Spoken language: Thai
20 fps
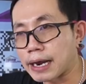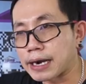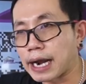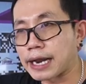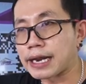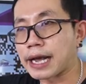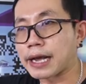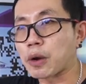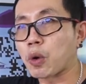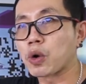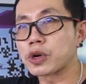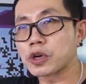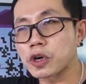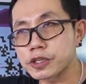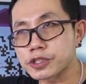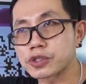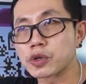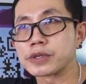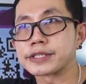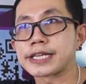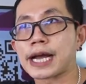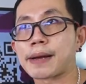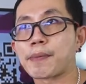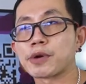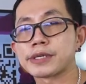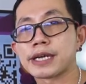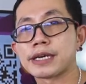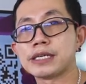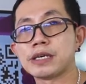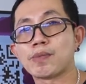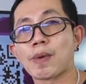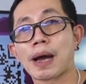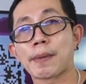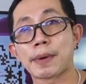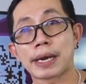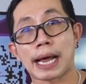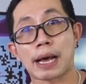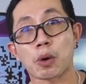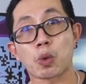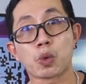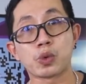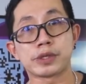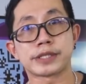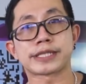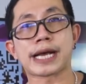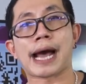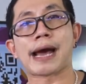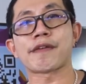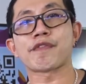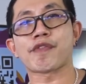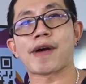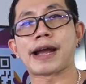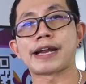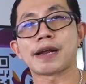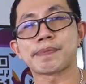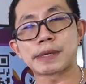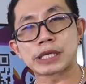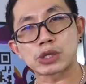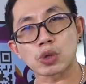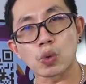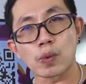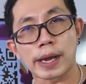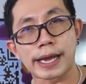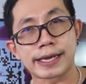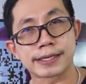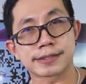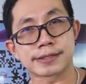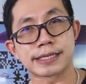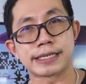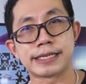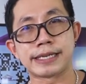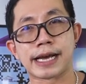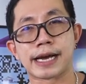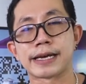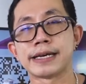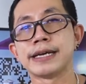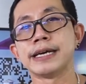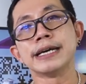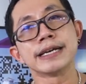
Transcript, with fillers: งหลายๆคนก็สนใจเพราะอย่าลืมว่าเวลาคุณชาร์จไฟถ้าเป็นตู้ AC เนี่ย